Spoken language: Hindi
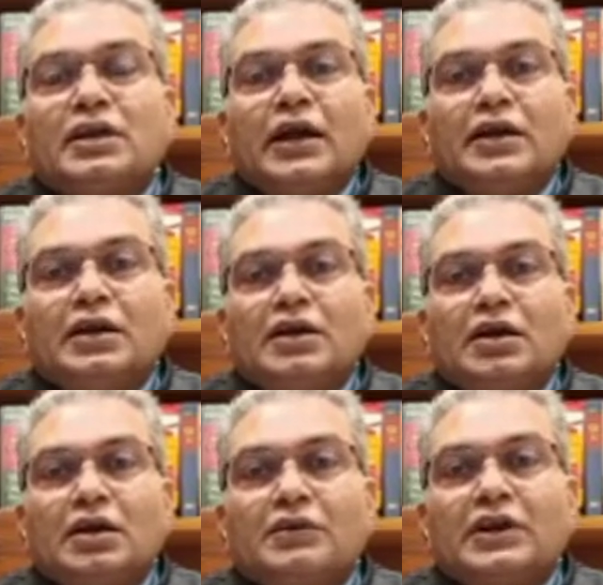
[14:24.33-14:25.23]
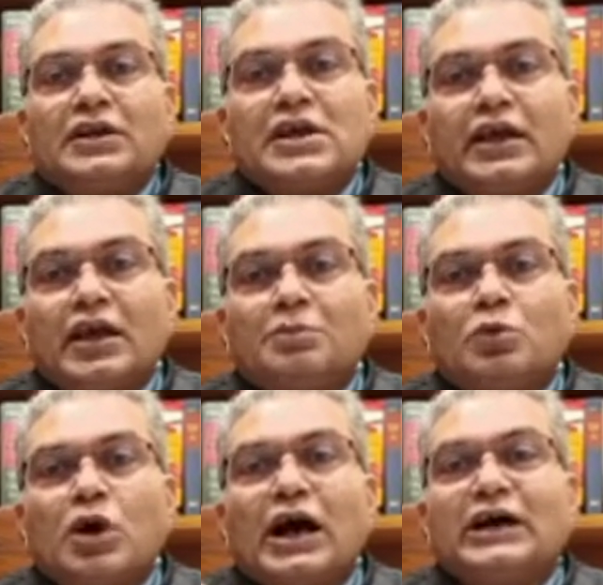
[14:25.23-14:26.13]
19 ने कवर किया है कि आपको
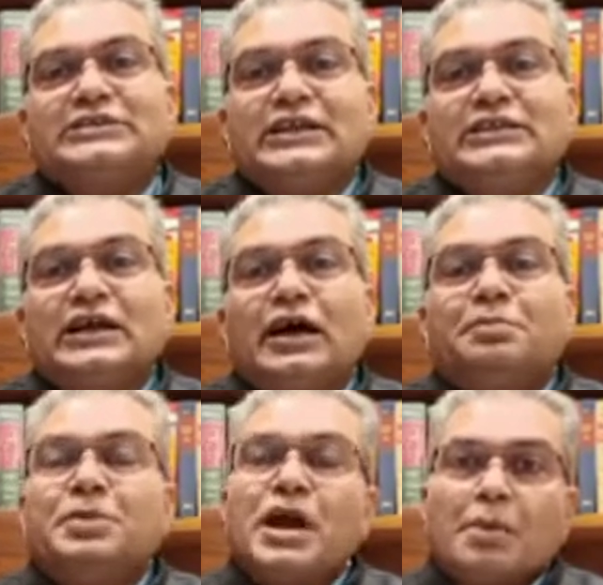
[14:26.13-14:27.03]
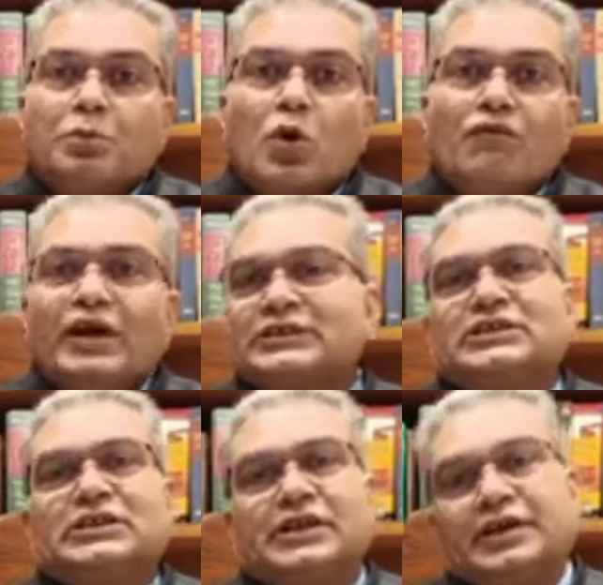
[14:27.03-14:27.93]
आजादी है अपने आप को व्यक्त
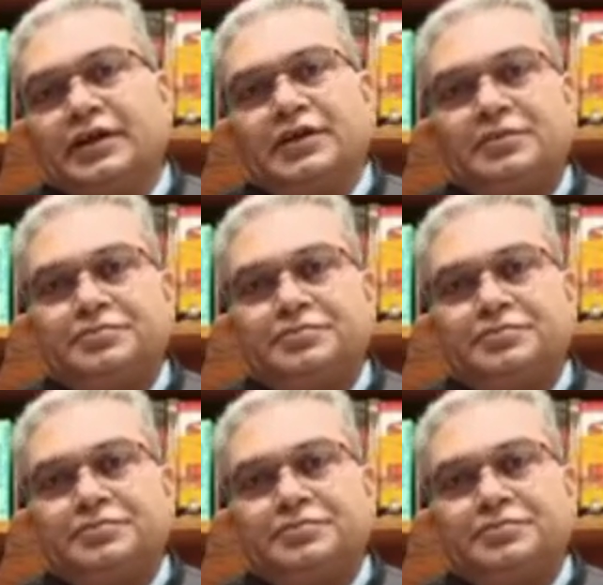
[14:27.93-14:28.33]
करने की